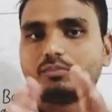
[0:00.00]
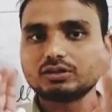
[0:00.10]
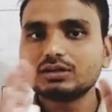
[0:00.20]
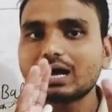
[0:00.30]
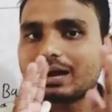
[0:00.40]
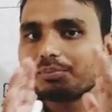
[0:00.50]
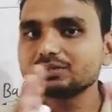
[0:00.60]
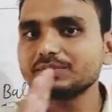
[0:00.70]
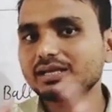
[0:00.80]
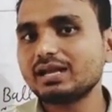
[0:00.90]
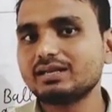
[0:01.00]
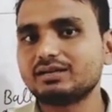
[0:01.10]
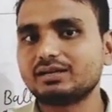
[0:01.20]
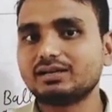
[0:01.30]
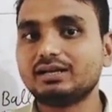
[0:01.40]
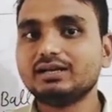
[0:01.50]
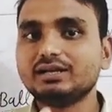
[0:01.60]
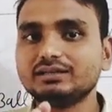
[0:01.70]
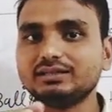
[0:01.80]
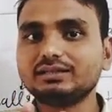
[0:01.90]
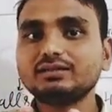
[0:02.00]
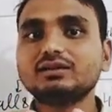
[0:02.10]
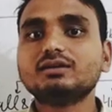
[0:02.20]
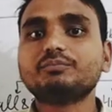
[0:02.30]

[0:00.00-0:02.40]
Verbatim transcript: मतलब आपस में क्या नहीं करेगा ये